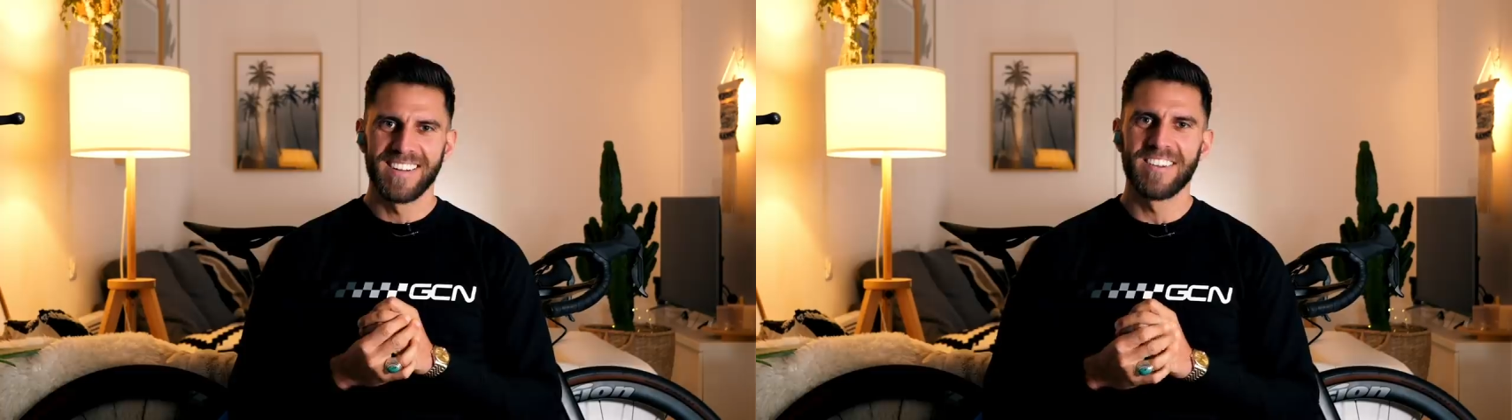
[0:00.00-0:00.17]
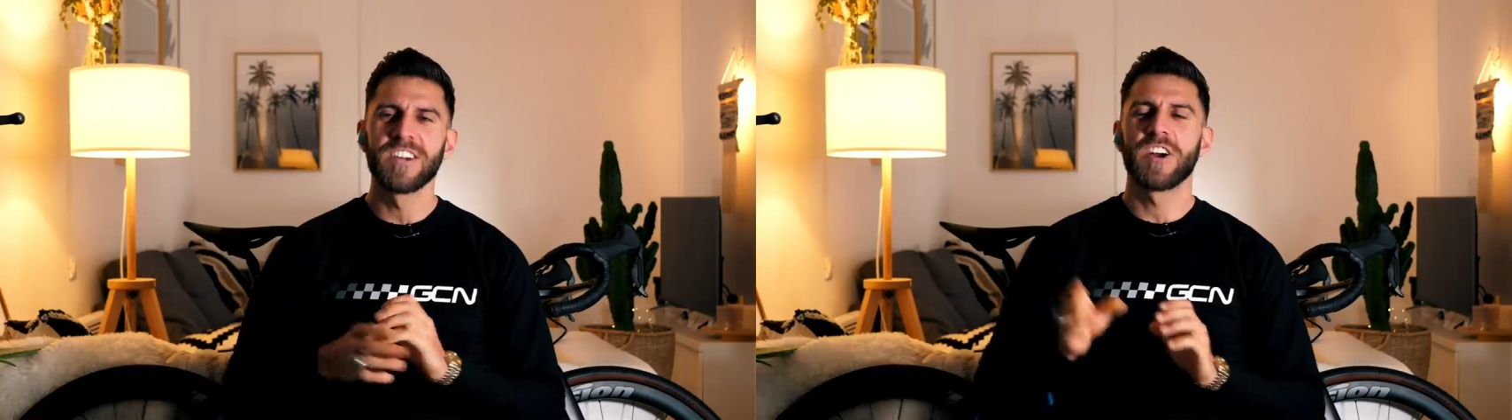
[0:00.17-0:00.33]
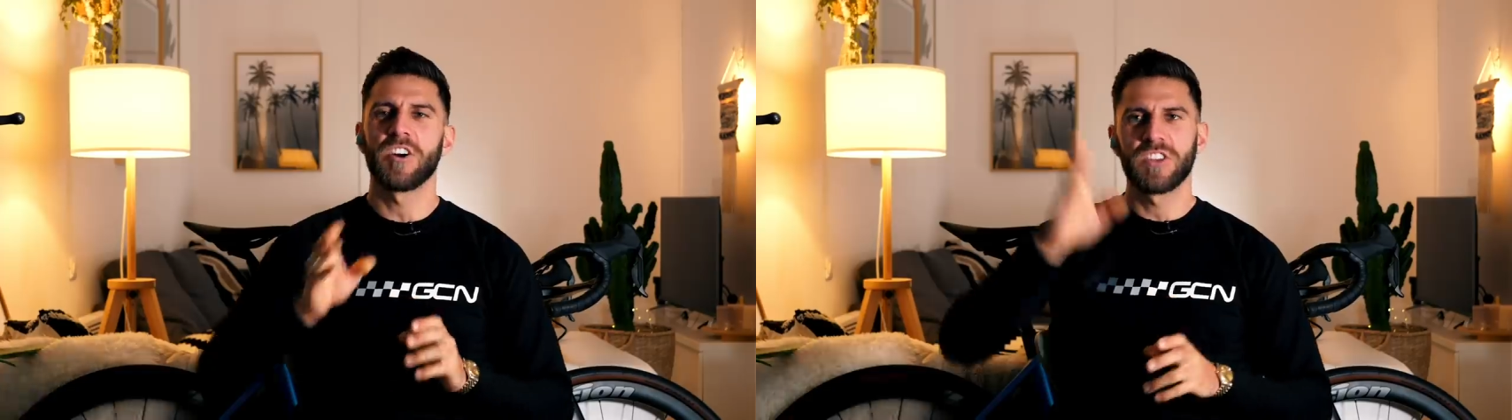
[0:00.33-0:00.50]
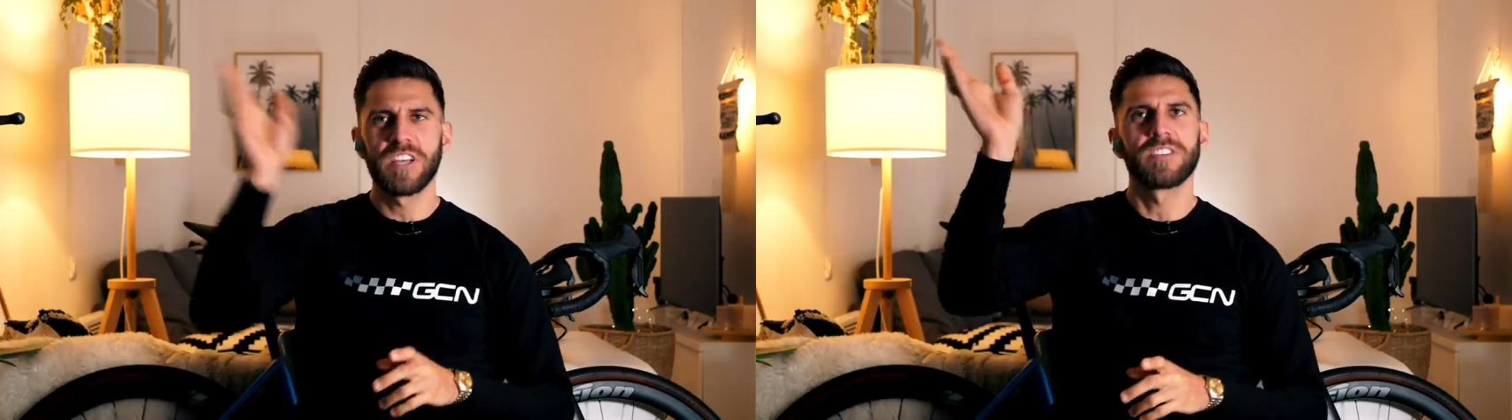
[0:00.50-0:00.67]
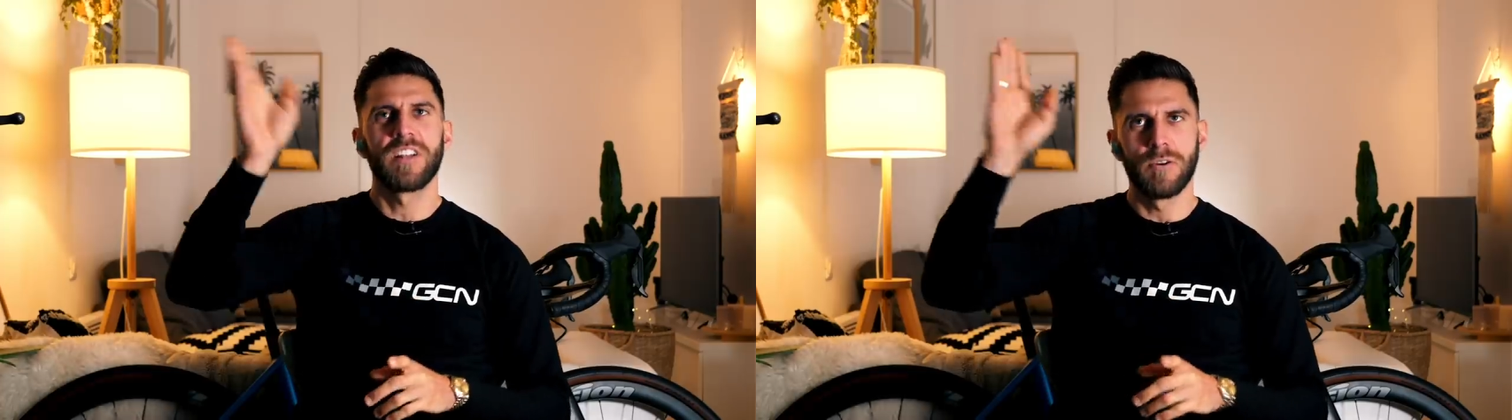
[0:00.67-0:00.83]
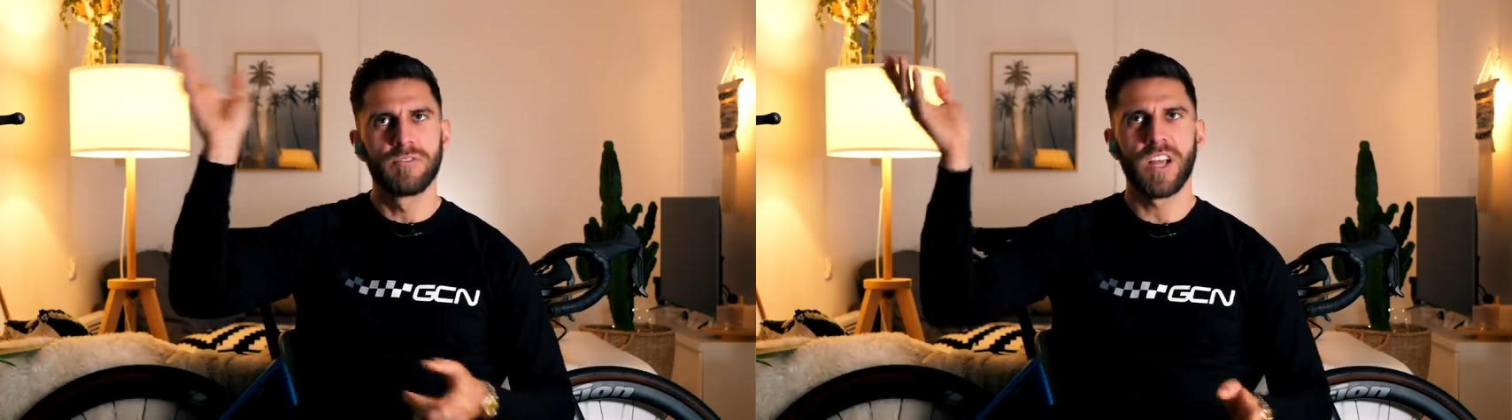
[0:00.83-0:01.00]
Le Grand
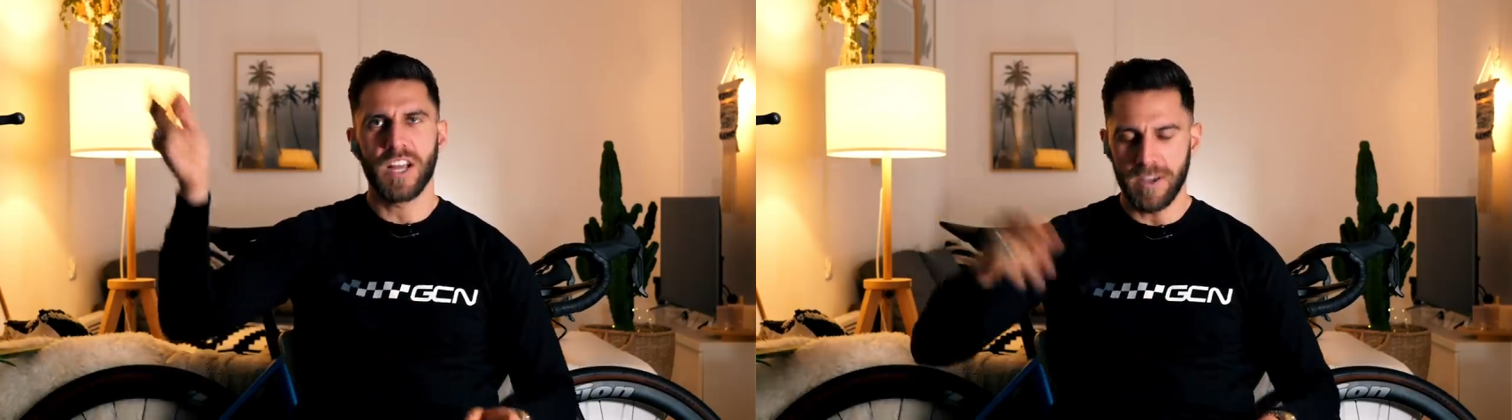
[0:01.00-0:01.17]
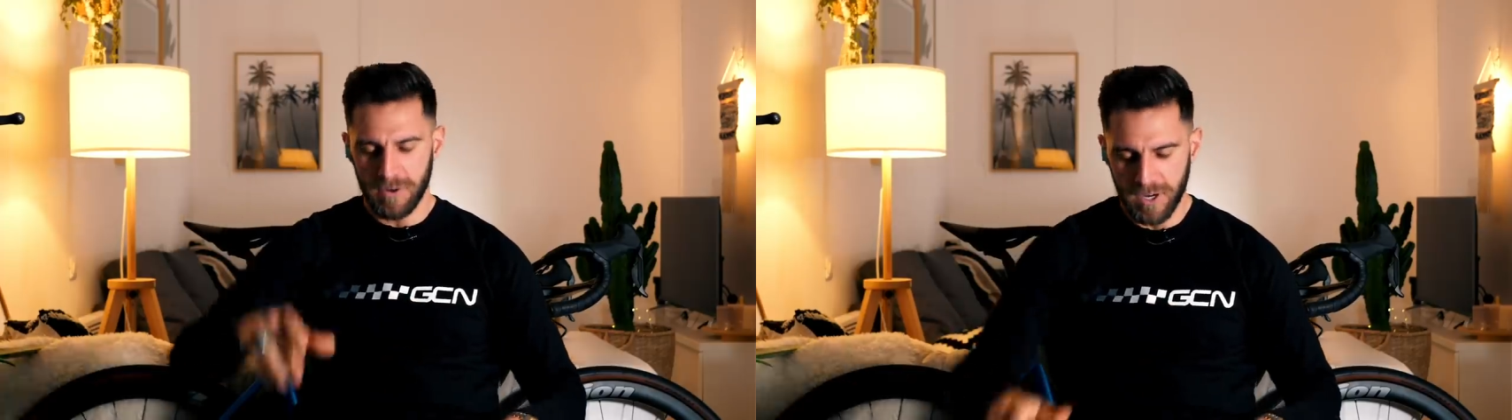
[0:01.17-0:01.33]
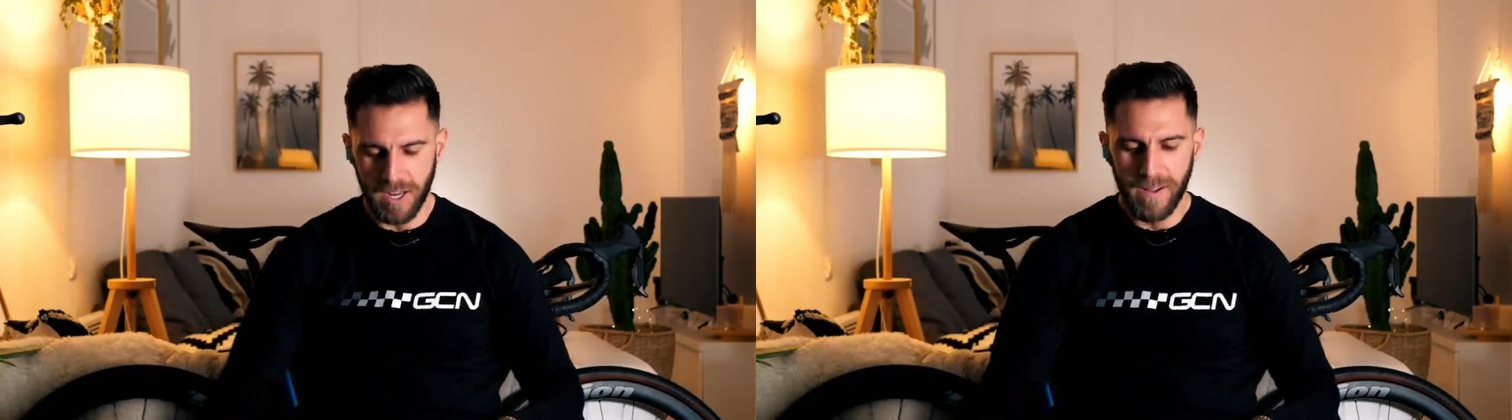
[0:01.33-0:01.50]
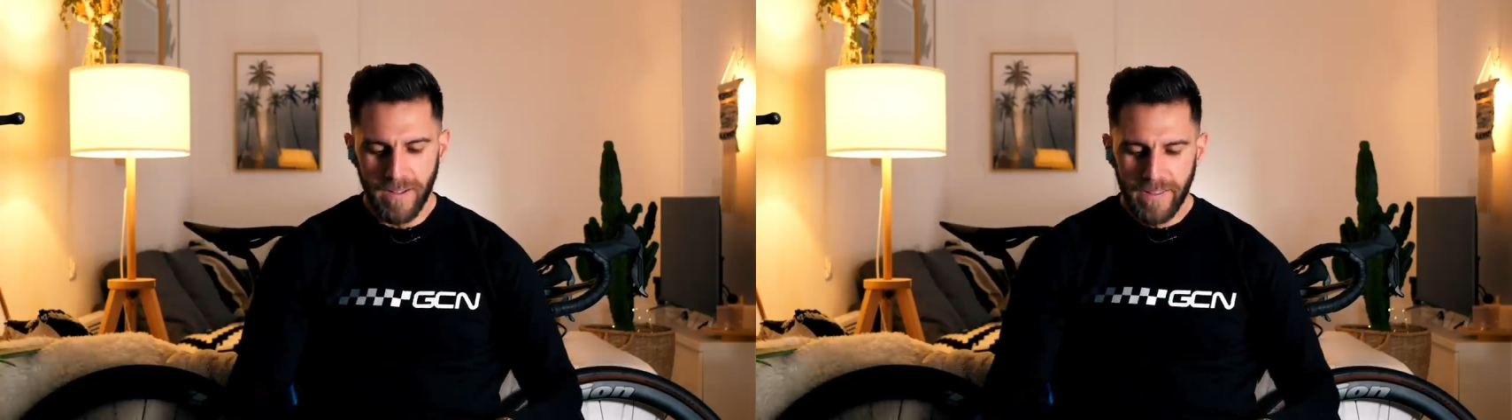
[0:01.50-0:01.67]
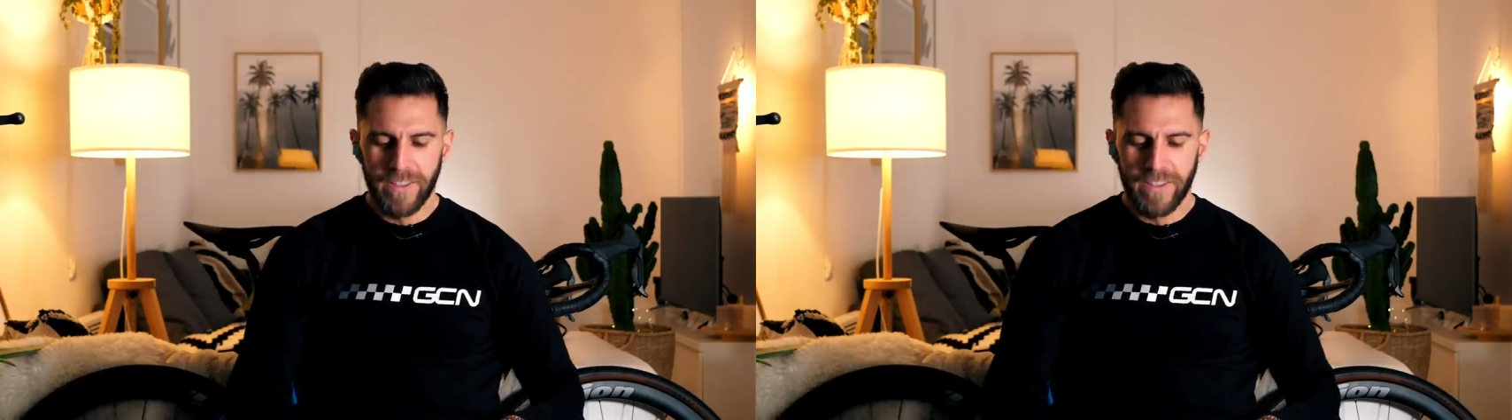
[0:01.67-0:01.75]
Est, là où ok.